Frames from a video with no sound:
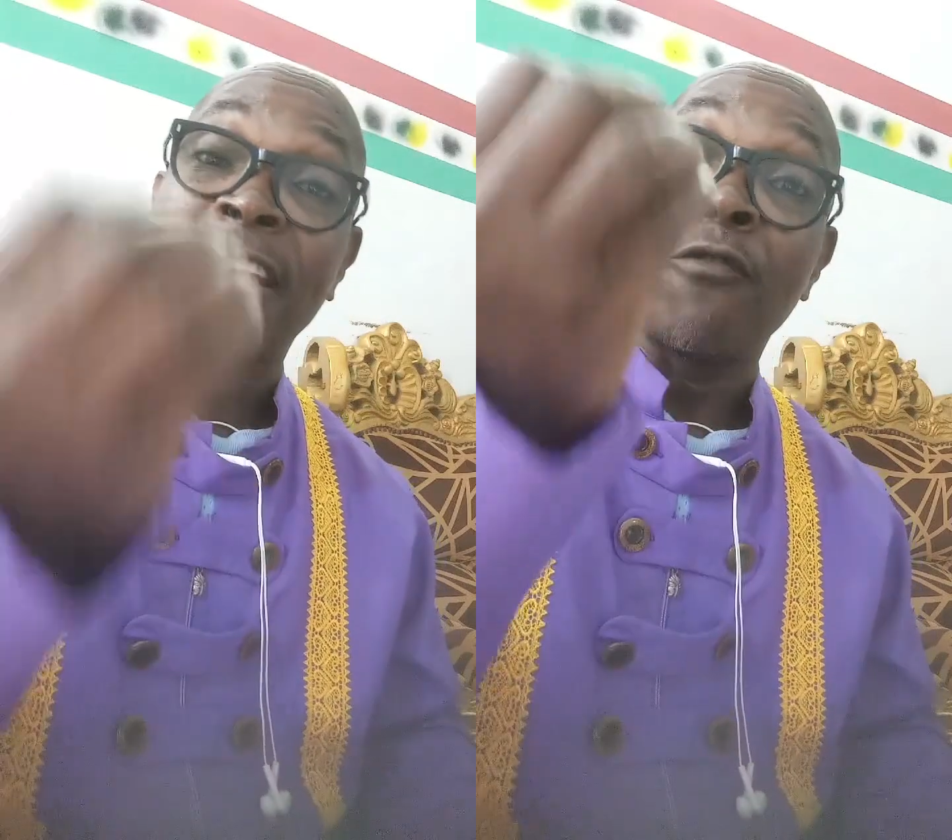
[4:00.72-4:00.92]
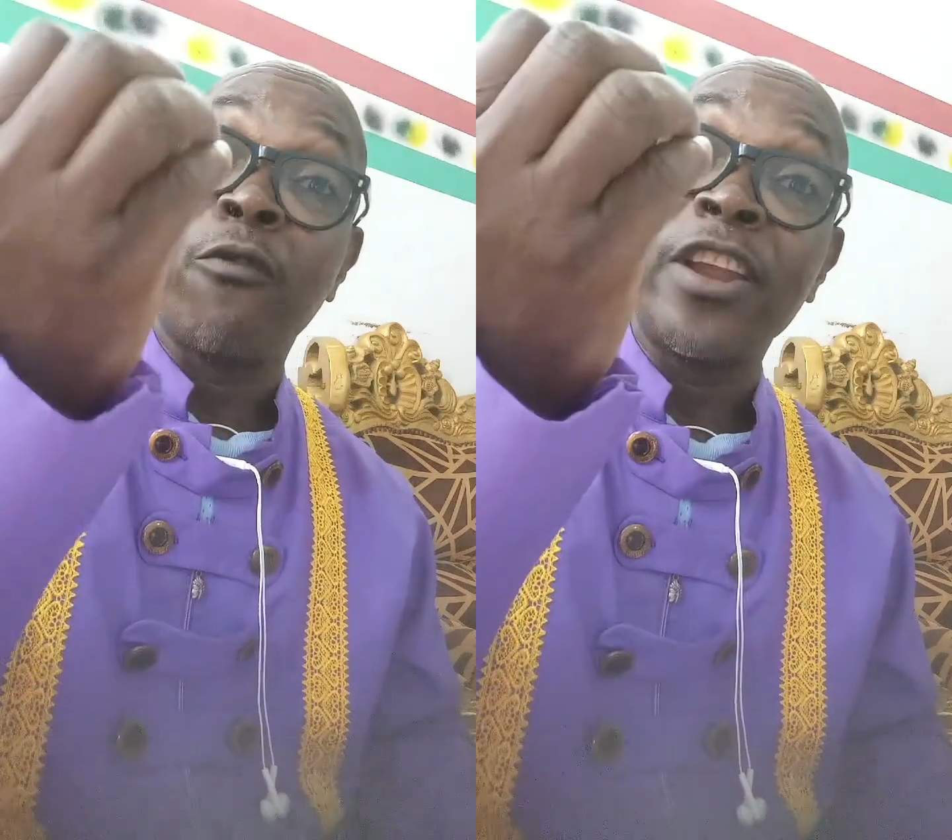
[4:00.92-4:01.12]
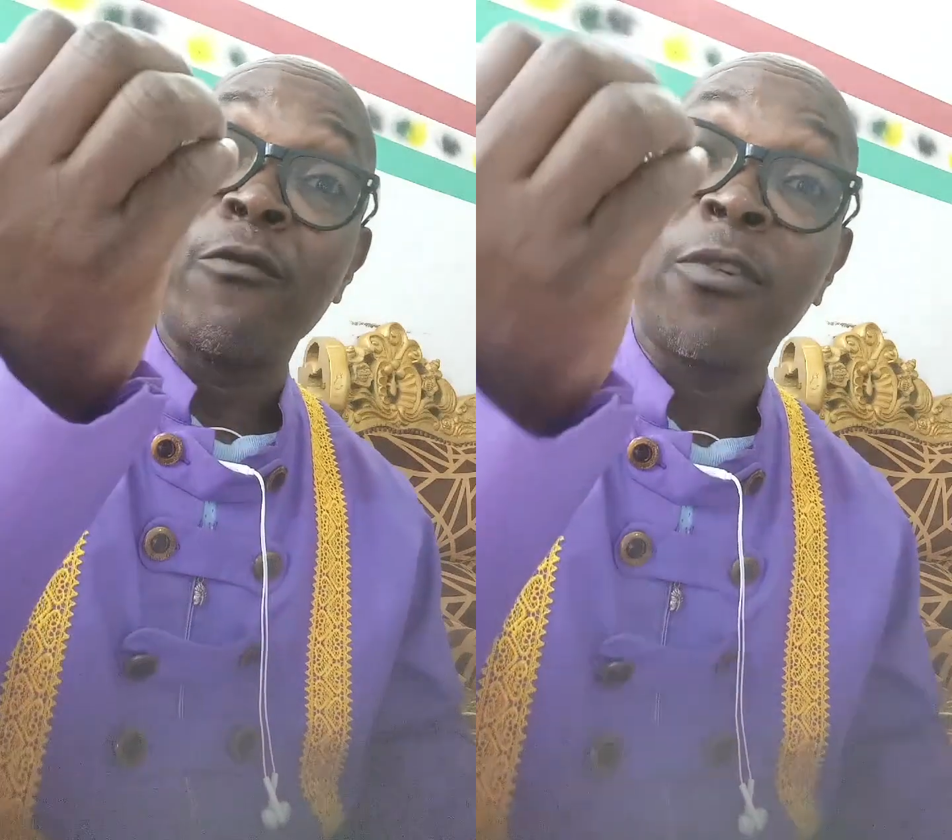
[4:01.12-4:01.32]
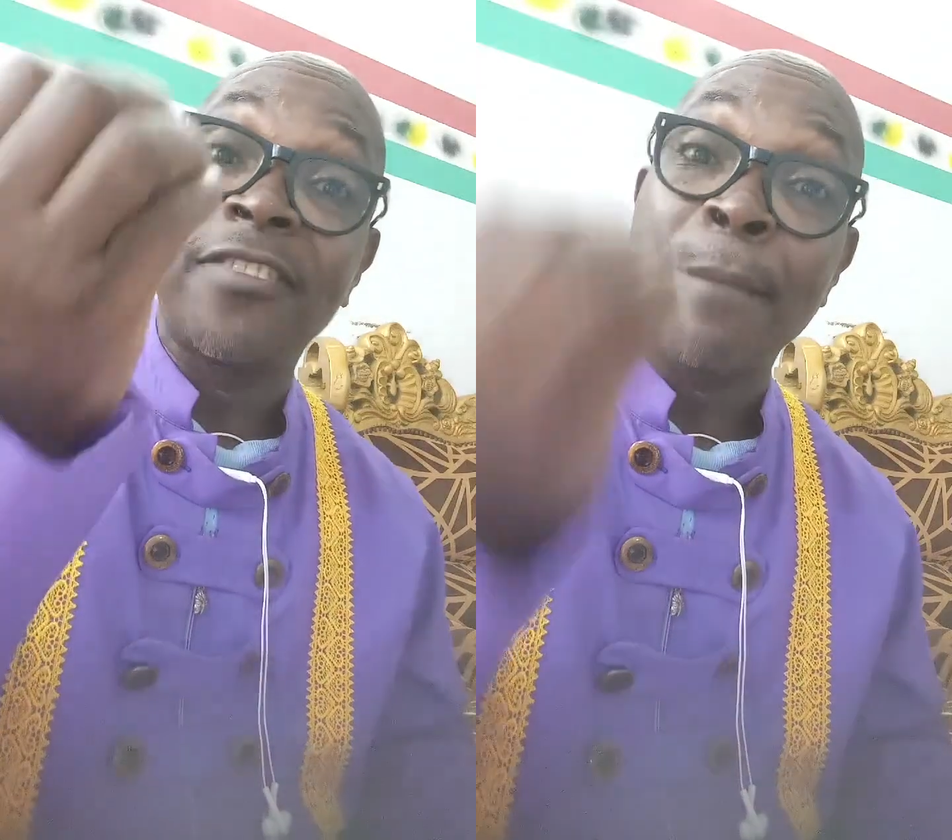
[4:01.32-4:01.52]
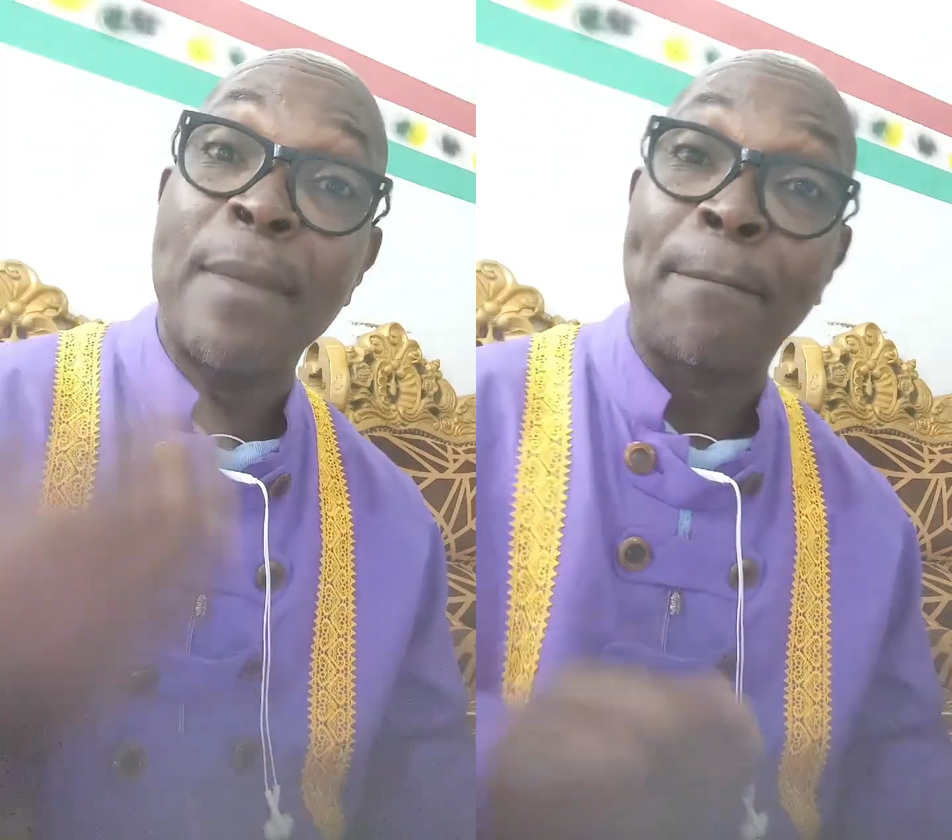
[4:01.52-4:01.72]
c'est que vous ne
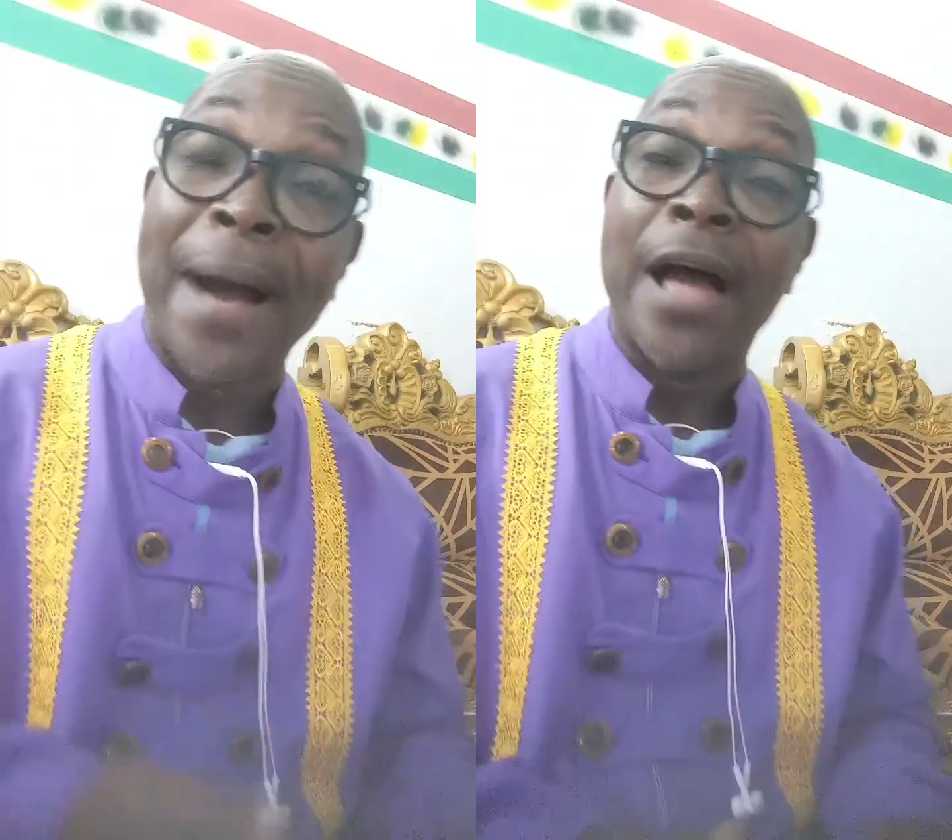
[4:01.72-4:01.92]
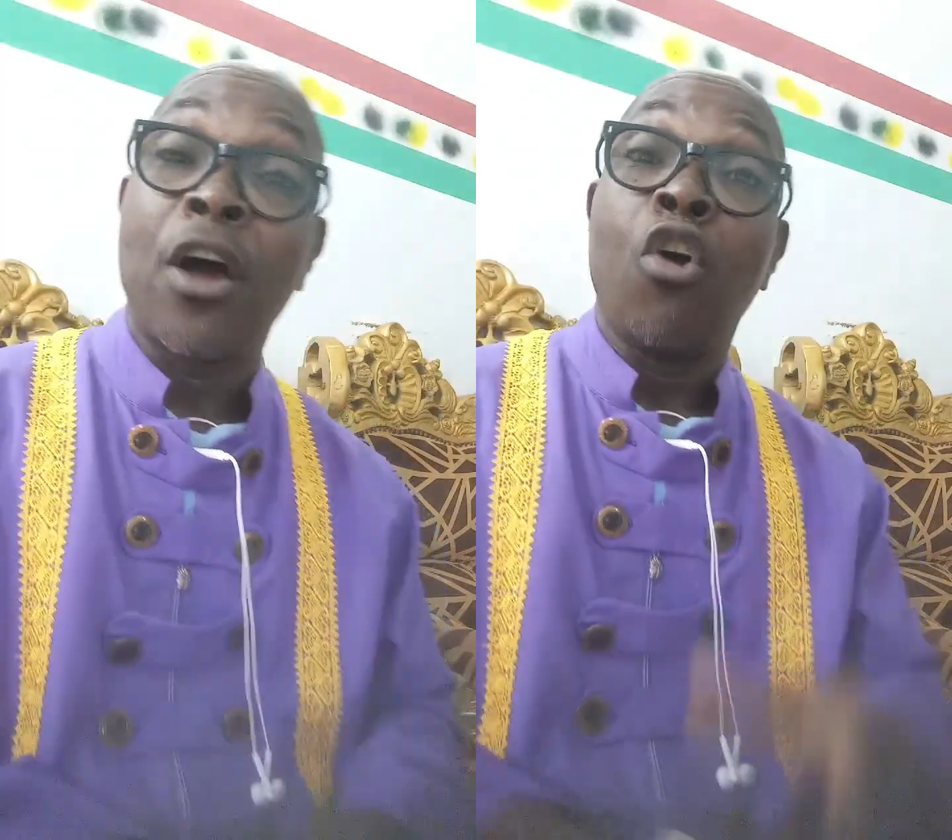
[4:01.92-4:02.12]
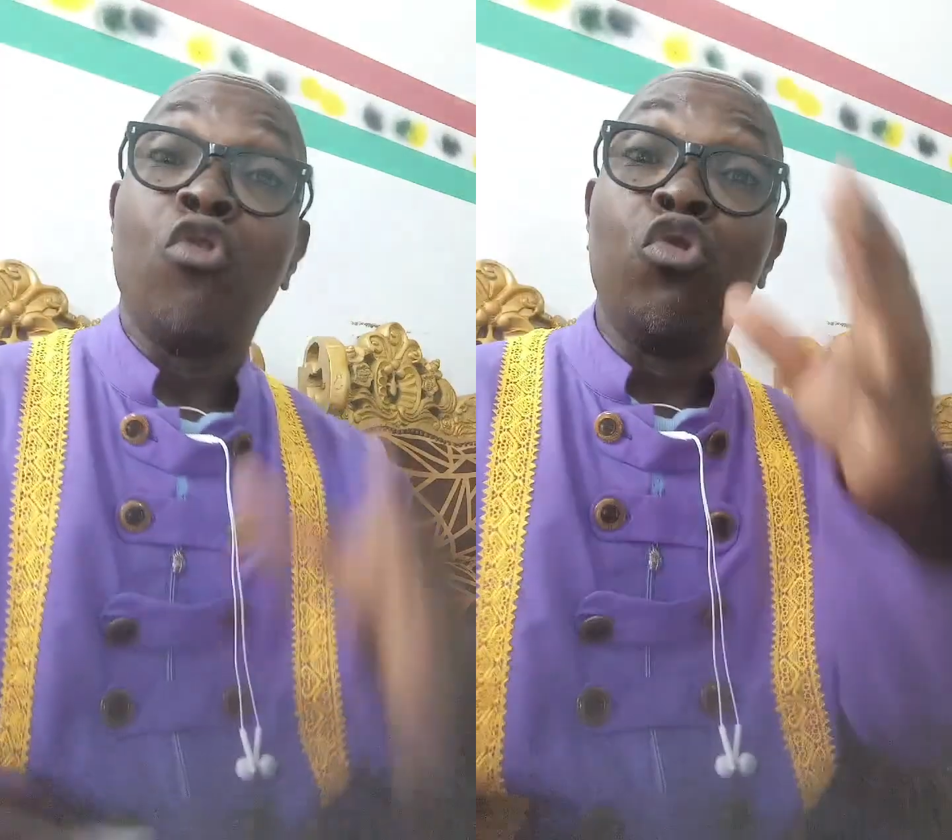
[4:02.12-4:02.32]
vous aimez pas.